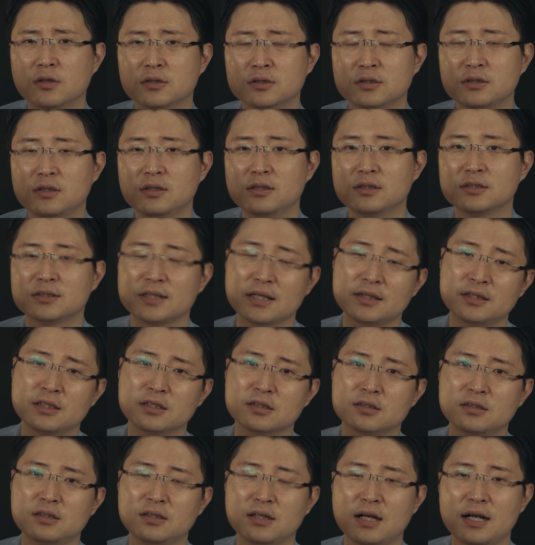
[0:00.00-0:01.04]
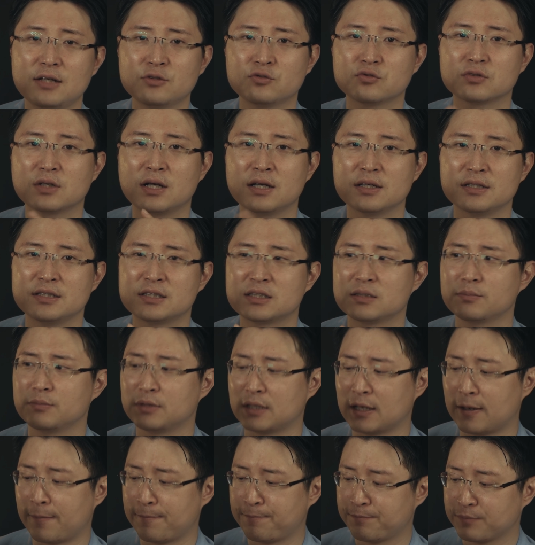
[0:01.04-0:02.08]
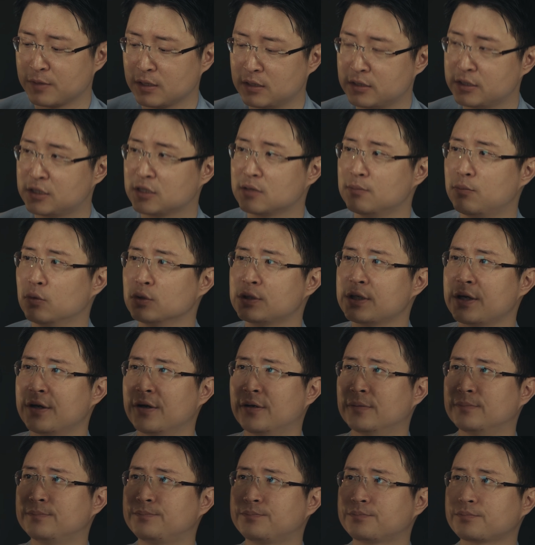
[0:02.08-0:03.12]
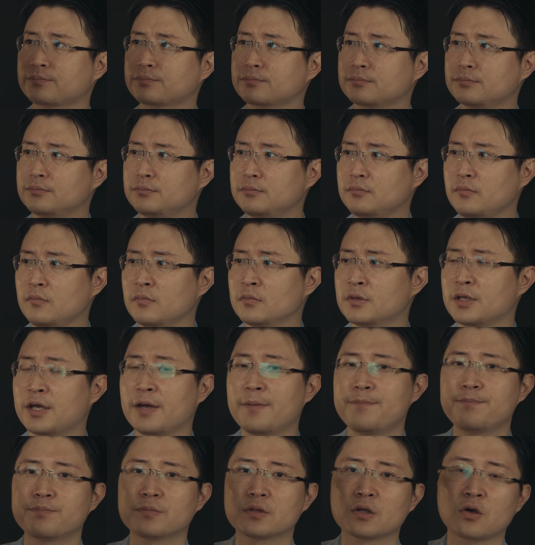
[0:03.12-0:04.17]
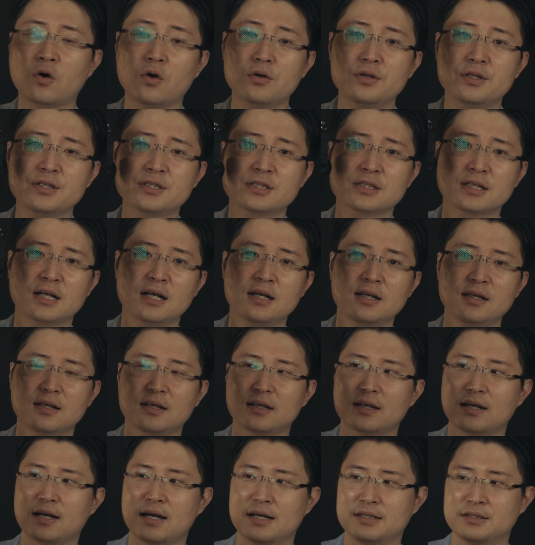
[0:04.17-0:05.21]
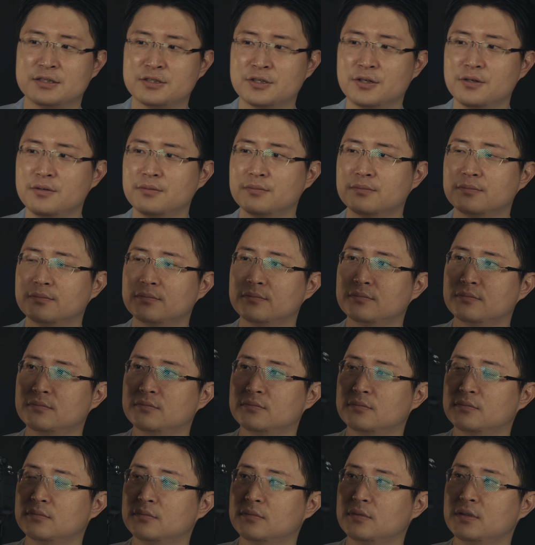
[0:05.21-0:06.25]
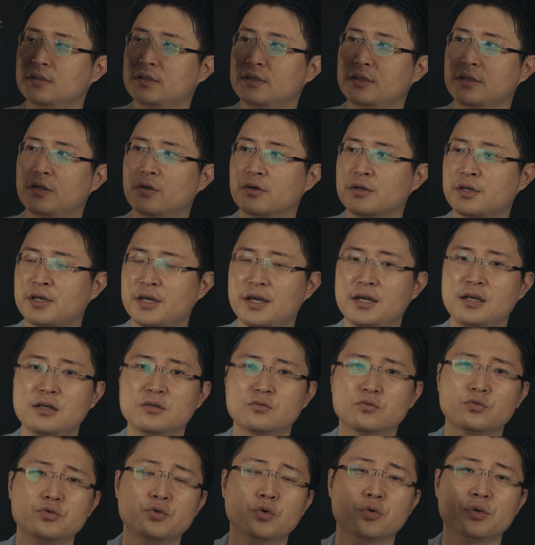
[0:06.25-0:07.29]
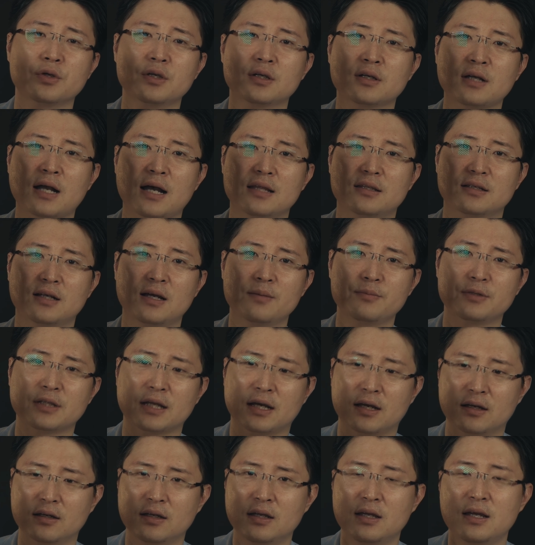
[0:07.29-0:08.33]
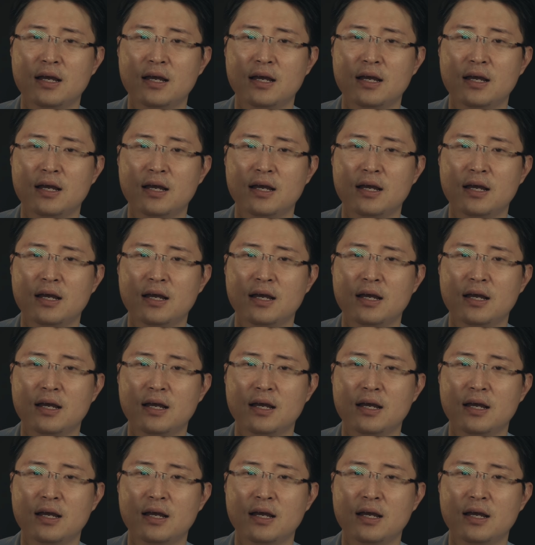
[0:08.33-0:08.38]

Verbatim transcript: 것을 세팅을 할 수가 있습니다. 지금 보세요. 네, 걸리지가 않죠? 이렇게 운용이 가능합니다.